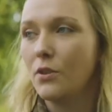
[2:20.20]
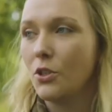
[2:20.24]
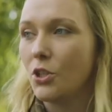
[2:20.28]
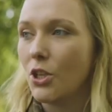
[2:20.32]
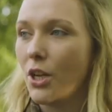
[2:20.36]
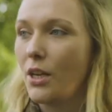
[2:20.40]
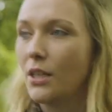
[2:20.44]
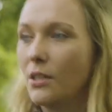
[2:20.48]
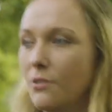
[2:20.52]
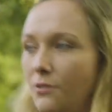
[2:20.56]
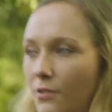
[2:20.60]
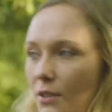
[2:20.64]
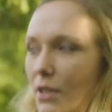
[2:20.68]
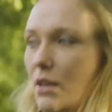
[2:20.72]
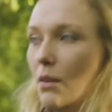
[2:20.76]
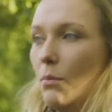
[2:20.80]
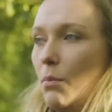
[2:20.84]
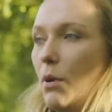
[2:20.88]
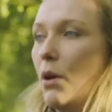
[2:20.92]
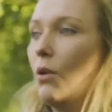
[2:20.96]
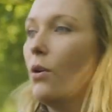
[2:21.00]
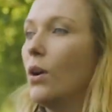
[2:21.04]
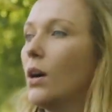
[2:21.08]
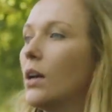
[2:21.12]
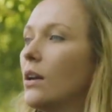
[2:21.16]
wahrscheinlich viele
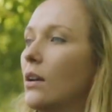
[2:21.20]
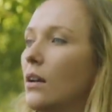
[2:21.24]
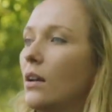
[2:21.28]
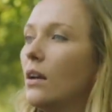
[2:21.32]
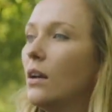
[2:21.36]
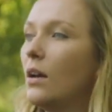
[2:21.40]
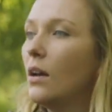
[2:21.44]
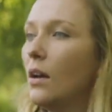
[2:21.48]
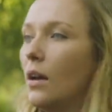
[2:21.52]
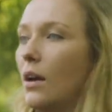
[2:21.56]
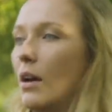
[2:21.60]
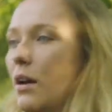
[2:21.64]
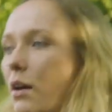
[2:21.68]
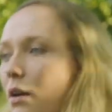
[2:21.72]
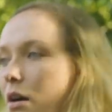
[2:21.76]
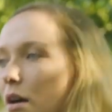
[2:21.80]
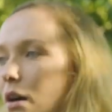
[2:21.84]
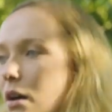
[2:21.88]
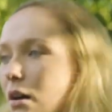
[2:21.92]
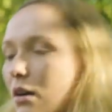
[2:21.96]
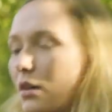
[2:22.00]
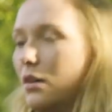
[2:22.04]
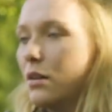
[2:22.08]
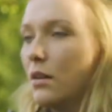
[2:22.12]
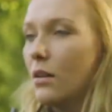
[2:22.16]
Bauern
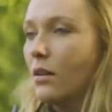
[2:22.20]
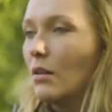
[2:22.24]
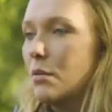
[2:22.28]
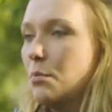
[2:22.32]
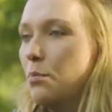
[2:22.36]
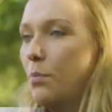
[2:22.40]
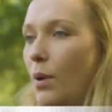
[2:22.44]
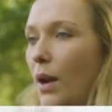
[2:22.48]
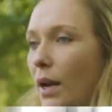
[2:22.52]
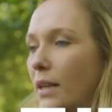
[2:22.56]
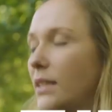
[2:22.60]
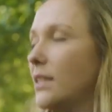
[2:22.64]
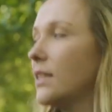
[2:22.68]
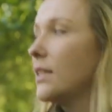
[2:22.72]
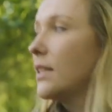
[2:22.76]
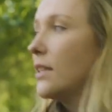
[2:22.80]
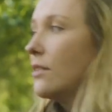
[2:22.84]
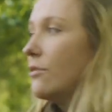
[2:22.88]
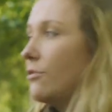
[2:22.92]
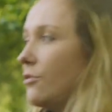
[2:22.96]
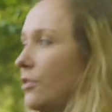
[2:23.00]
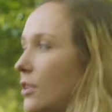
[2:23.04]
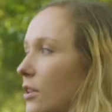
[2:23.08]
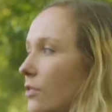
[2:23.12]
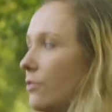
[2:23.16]
äh, äh pleite gehen,
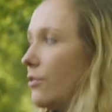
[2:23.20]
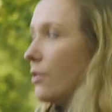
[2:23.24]
viele